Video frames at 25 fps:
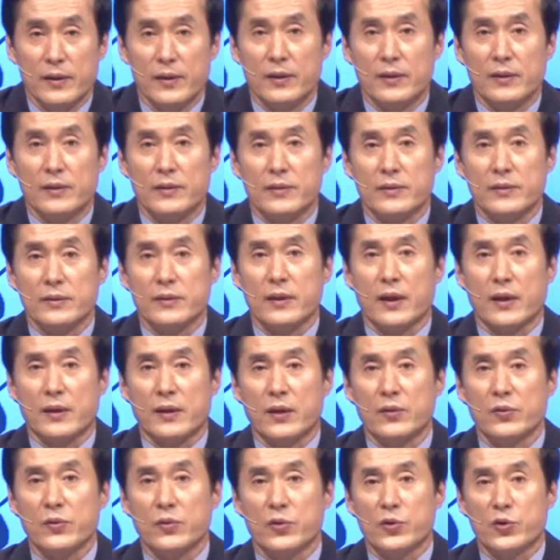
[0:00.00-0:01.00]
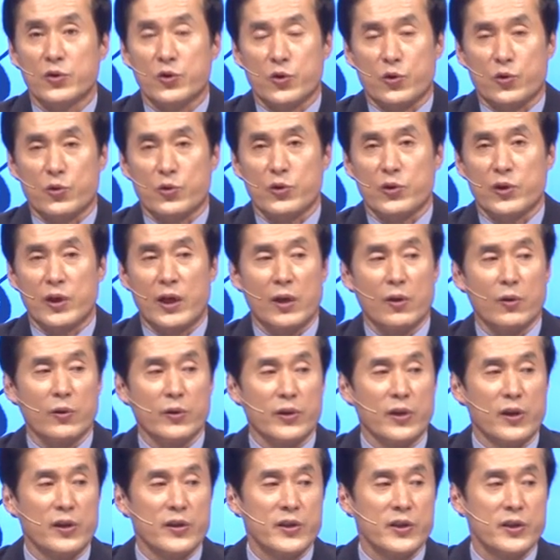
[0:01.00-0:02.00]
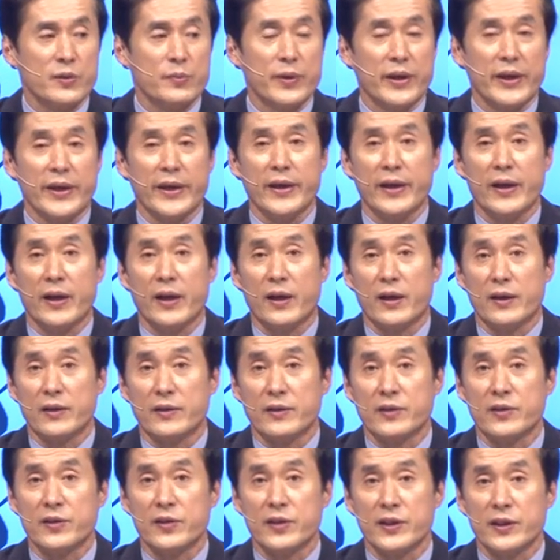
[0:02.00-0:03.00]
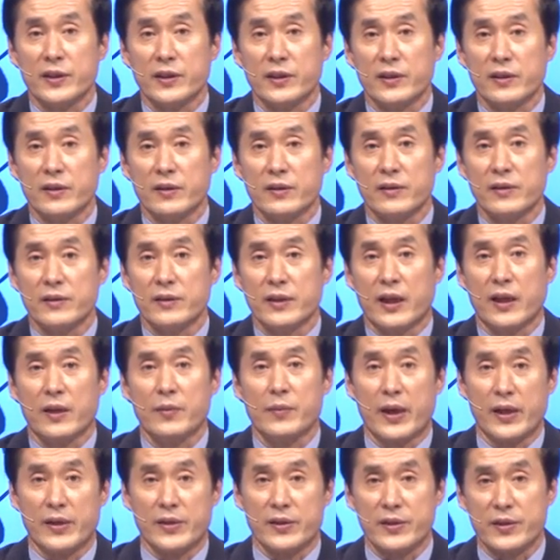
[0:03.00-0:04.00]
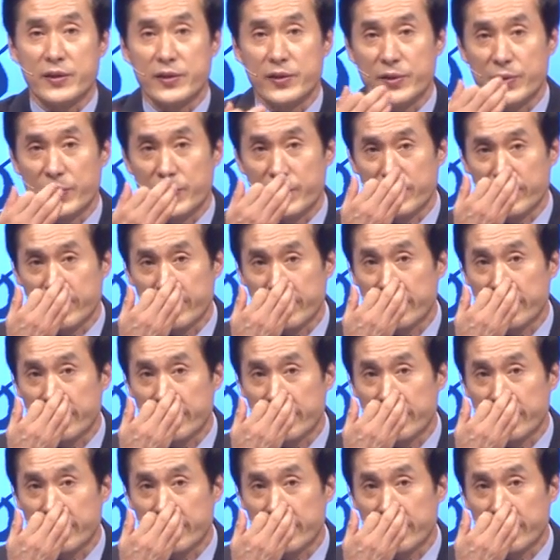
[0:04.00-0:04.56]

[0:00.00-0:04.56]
예, 사단도 충성하고 열심히 해야 쓰지 그러지 않으면 안 쓰죠.